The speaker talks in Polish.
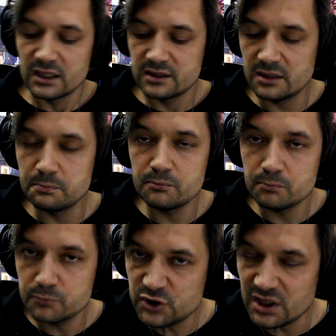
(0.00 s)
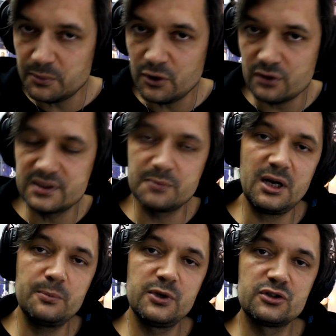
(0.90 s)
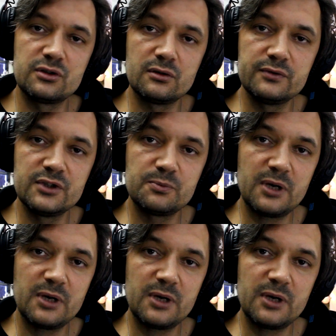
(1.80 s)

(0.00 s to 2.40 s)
Ten cierpiący papież to również